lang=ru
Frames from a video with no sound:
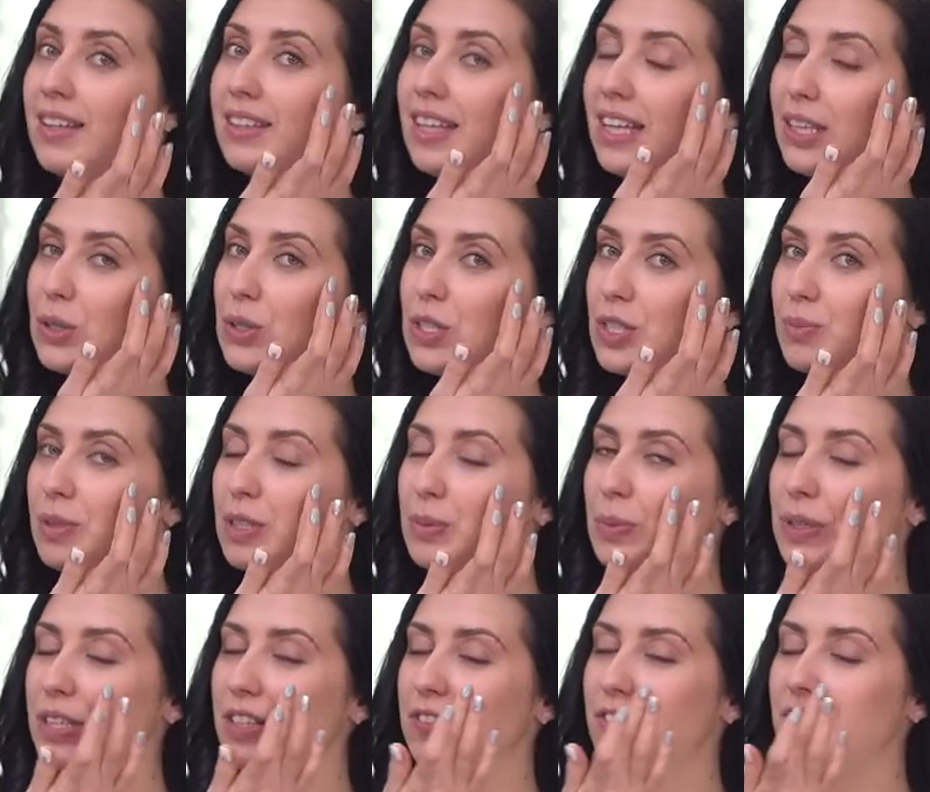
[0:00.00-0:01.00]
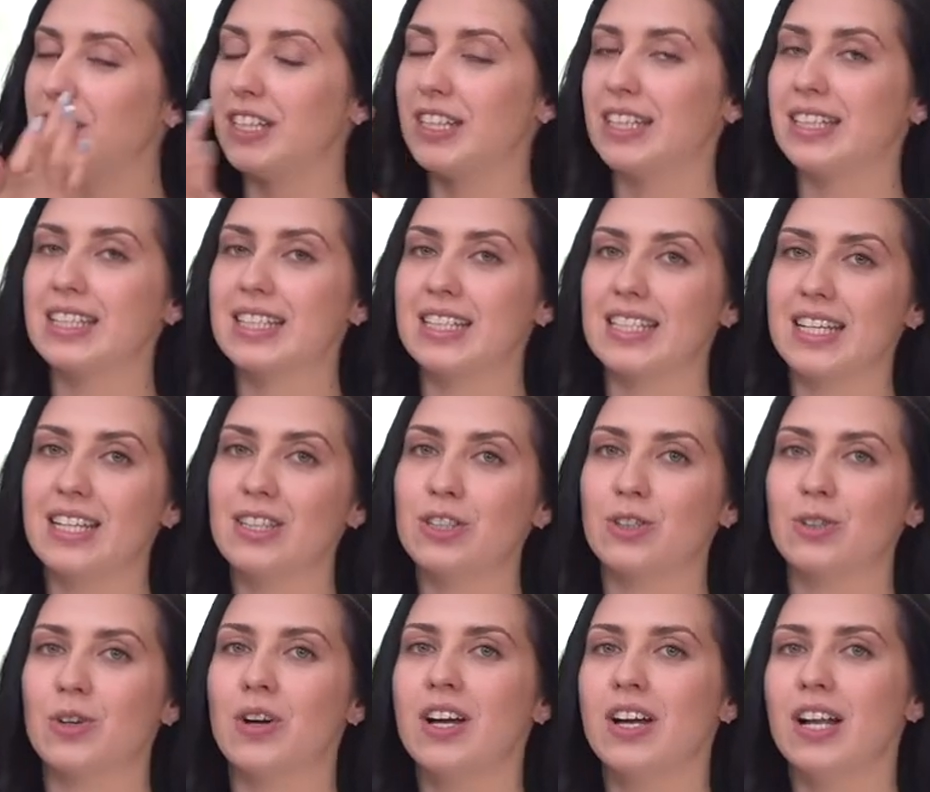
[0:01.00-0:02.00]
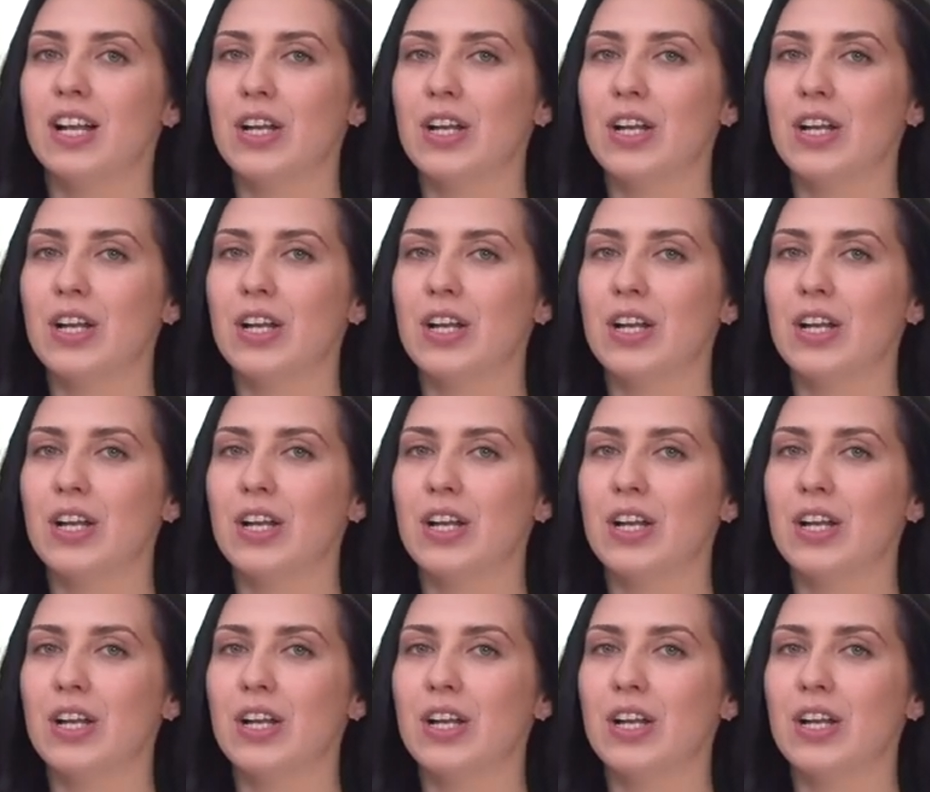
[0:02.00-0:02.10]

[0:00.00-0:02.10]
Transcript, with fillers: Наносим от периферии к центру